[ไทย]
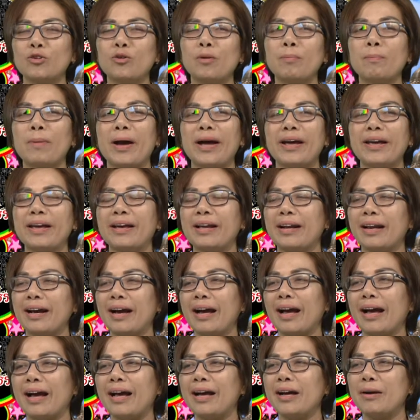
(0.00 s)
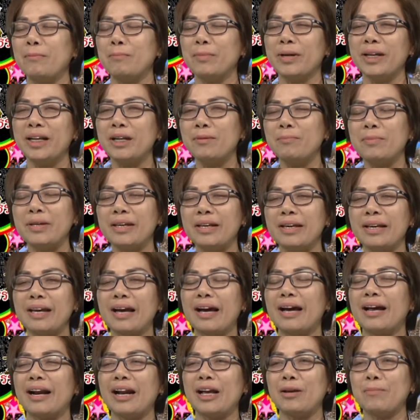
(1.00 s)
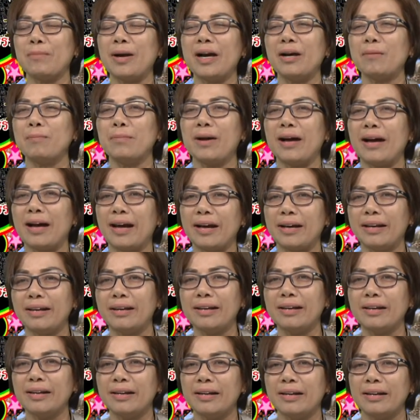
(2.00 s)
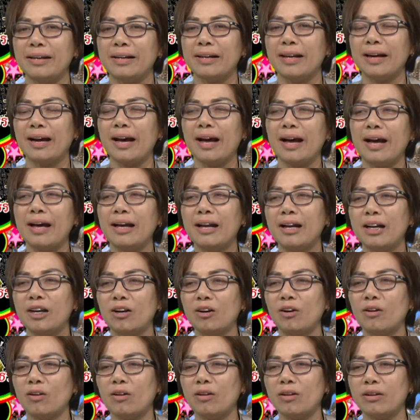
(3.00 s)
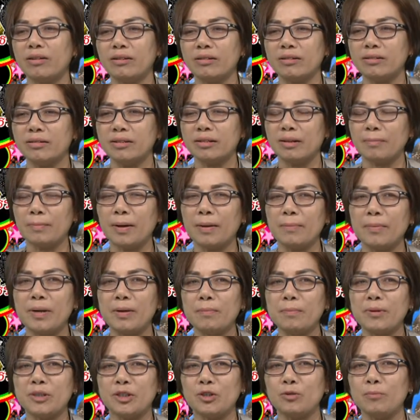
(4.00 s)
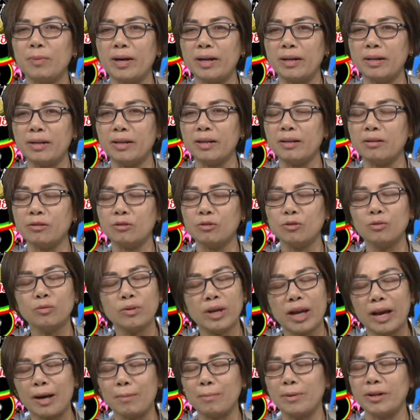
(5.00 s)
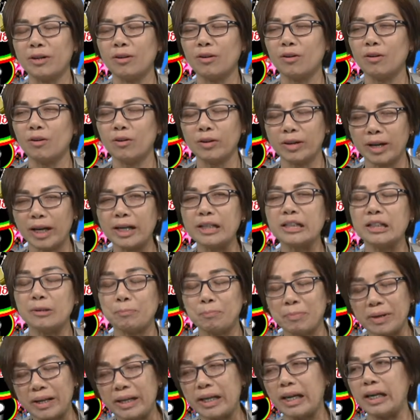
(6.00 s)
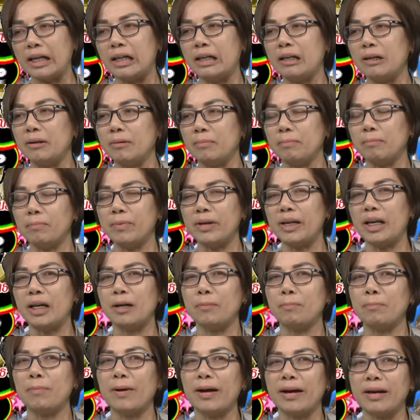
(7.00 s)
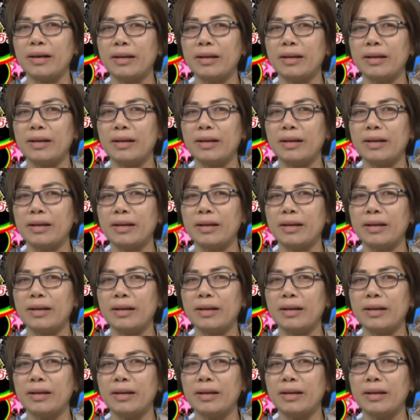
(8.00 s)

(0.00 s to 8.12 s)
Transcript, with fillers: ทั่วไปนะคะไม่ได้มีอะไรมากมายนะคะแล้วก็สำหรับในปัจจุบันนี้ทุกอย่างมันก็ค่อนข้างจะเปลี่ยนไป